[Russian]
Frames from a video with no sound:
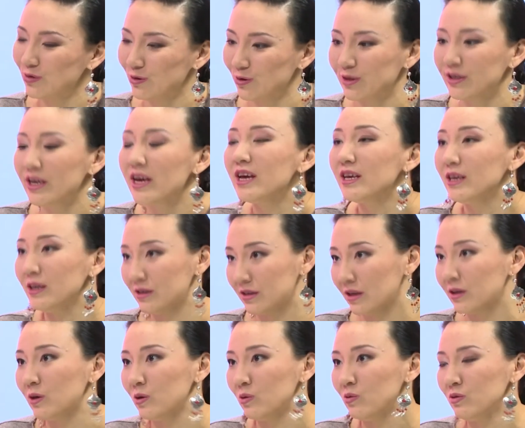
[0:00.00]
То есть есть
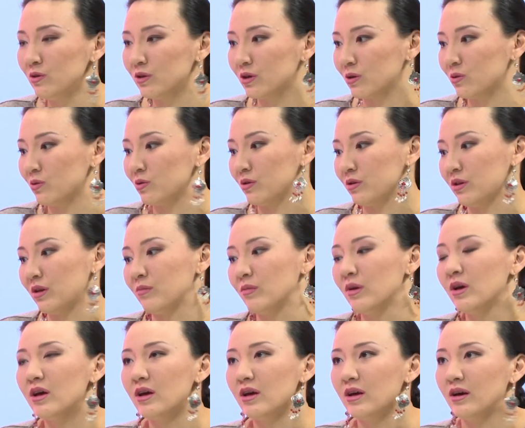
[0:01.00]
такие люди, которые там
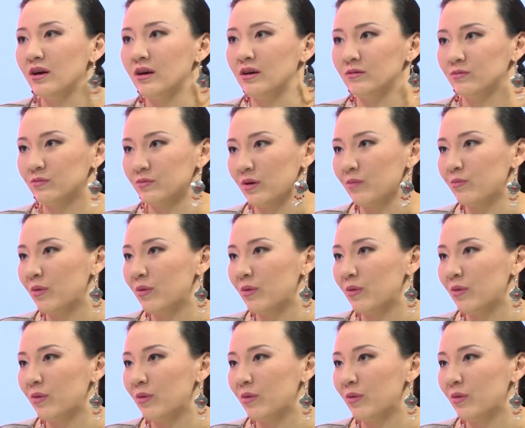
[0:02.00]
э,